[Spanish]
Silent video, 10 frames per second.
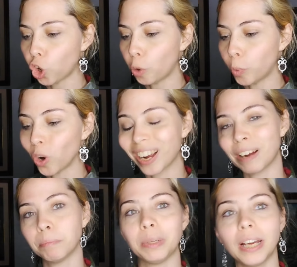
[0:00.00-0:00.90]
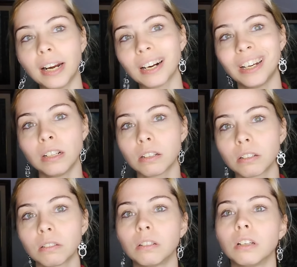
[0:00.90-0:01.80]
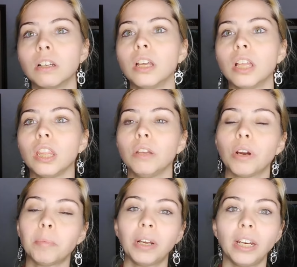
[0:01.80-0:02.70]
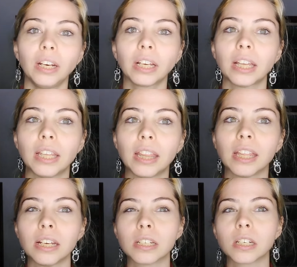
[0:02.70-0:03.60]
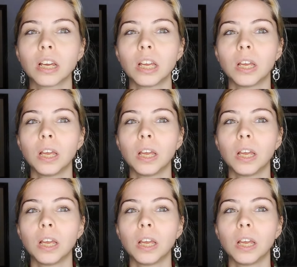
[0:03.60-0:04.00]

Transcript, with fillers: como cambiarlas de una manera que dices,